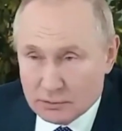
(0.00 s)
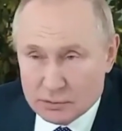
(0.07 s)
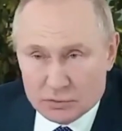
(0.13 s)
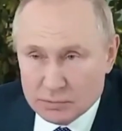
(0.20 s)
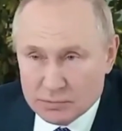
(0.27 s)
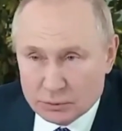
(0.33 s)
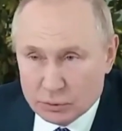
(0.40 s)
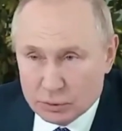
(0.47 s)

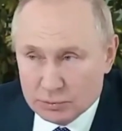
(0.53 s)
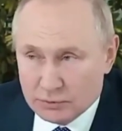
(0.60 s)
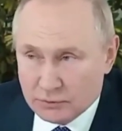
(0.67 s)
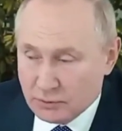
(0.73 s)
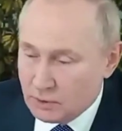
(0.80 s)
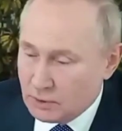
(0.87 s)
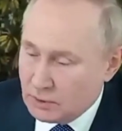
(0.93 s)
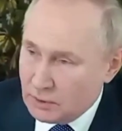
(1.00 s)
ничего
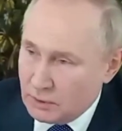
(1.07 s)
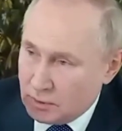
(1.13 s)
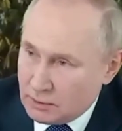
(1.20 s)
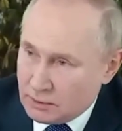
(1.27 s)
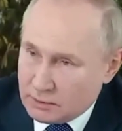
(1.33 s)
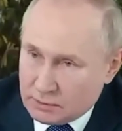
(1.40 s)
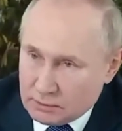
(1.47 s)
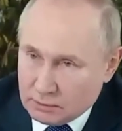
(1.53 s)
подобного.
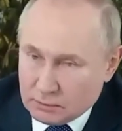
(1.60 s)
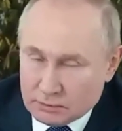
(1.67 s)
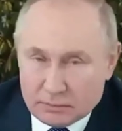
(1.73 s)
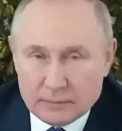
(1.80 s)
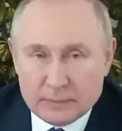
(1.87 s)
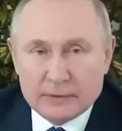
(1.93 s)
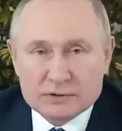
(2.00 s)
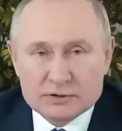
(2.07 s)

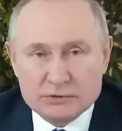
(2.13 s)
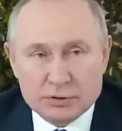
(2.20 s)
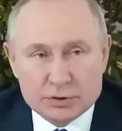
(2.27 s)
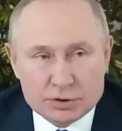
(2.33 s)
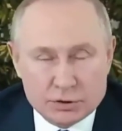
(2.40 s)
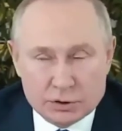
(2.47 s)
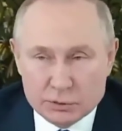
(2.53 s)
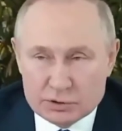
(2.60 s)

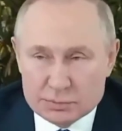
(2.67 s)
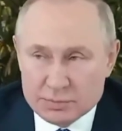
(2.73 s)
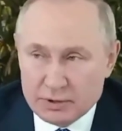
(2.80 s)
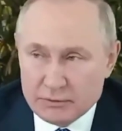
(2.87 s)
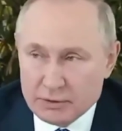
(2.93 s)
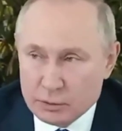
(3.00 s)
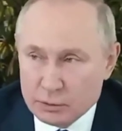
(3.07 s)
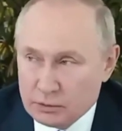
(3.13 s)
Совершили
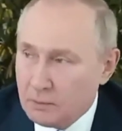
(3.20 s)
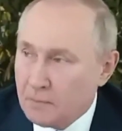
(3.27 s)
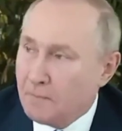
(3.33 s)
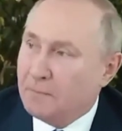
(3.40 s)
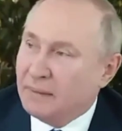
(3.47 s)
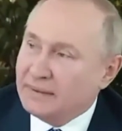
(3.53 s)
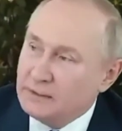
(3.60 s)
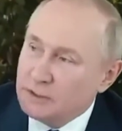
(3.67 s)
госпереворот,
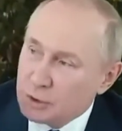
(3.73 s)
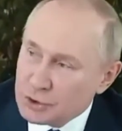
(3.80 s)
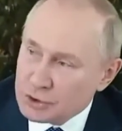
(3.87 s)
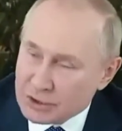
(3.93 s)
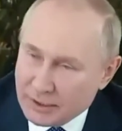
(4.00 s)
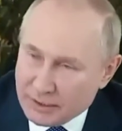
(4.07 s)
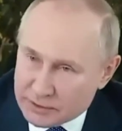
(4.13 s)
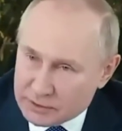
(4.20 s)

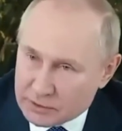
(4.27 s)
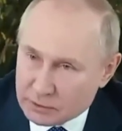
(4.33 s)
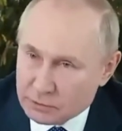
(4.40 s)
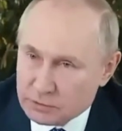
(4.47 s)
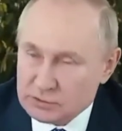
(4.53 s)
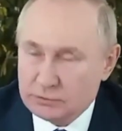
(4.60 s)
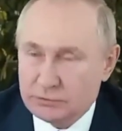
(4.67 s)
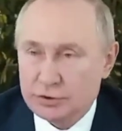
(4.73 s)
поддержали тех,
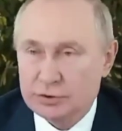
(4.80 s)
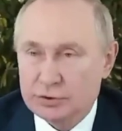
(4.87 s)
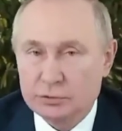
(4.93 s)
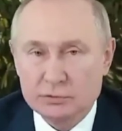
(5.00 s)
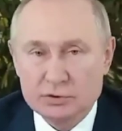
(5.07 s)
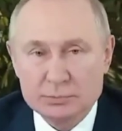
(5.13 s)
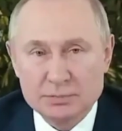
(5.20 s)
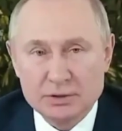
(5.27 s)
кто
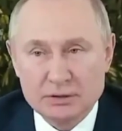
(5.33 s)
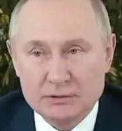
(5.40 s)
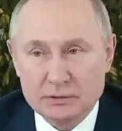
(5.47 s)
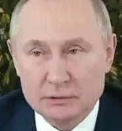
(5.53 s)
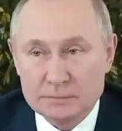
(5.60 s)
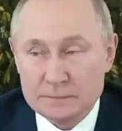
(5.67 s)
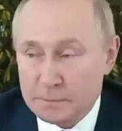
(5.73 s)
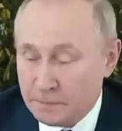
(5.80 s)
совершил
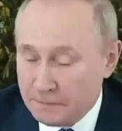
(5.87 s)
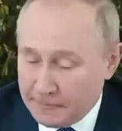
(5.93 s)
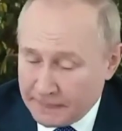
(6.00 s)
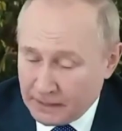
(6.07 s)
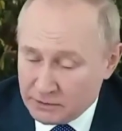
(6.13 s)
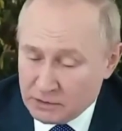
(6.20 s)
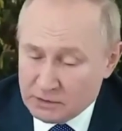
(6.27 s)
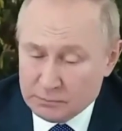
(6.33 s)
госпереворот,
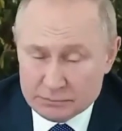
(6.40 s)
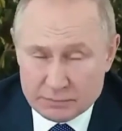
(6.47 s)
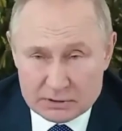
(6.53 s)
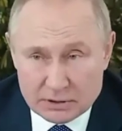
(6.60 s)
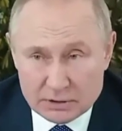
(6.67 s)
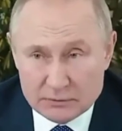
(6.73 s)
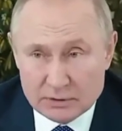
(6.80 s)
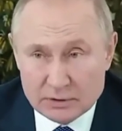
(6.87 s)
а затем
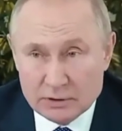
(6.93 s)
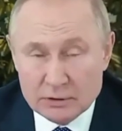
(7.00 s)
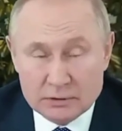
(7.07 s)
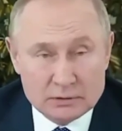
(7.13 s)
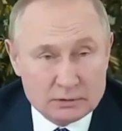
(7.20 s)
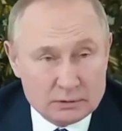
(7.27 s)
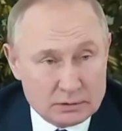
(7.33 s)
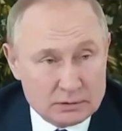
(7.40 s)
последовали
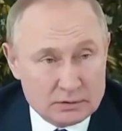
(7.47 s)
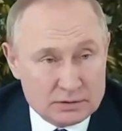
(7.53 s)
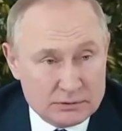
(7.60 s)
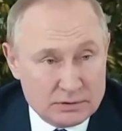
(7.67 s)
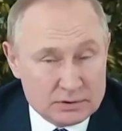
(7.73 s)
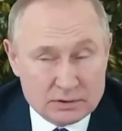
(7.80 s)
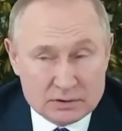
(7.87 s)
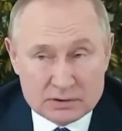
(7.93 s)
э,
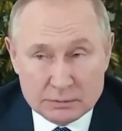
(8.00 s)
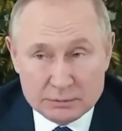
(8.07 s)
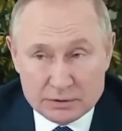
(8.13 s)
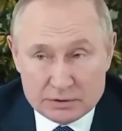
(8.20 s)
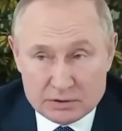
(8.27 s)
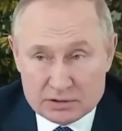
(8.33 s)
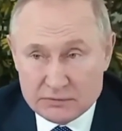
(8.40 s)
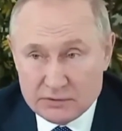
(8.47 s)
известные
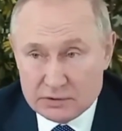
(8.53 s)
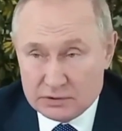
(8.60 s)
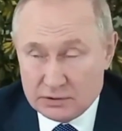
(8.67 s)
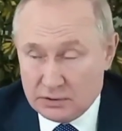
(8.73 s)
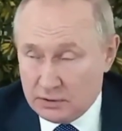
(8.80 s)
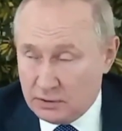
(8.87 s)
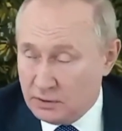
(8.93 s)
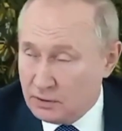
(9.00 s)
события,
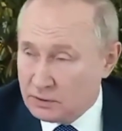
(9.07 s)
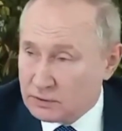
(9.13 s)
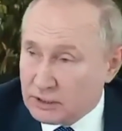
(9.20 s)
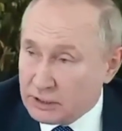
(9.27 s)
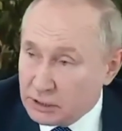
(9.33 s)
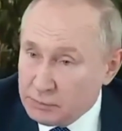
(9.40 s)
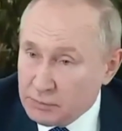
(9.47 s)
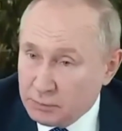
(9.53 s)
связанные с
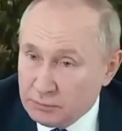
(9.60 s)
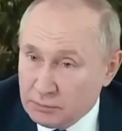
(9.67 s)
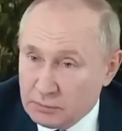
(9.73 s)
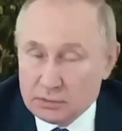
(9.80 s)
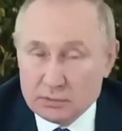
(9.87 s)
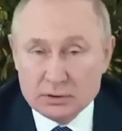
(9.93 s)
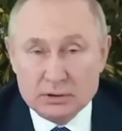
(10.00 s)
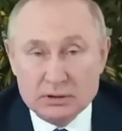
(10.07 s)
Крымом
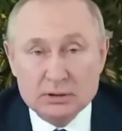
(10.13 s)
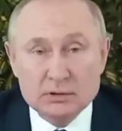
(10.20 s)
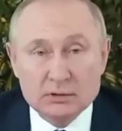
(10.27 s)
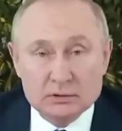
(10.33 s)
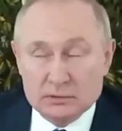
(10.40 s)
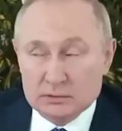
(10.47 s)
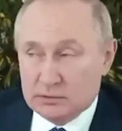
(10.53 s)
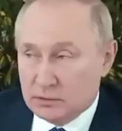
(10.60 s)
и
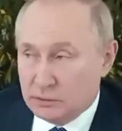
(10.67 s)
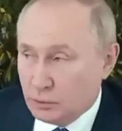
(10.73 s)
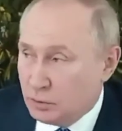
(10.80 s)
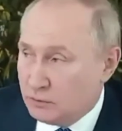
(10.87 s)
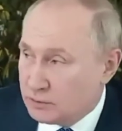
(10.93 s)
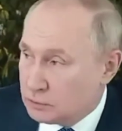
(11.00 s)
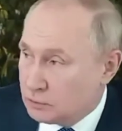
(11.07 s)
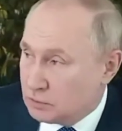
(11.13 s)
с
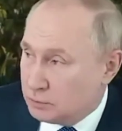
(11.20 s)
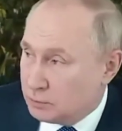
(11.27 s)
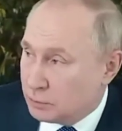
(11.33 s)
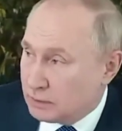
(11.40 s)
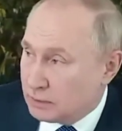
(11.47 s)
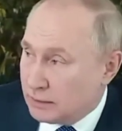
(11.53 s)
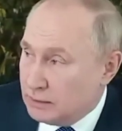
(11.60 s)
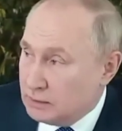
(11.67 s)
юго-востоком
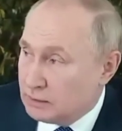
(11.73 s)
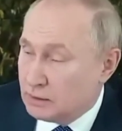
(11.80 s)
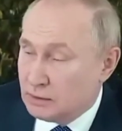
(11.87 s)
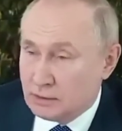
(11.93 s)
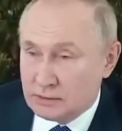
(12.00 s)
Украины,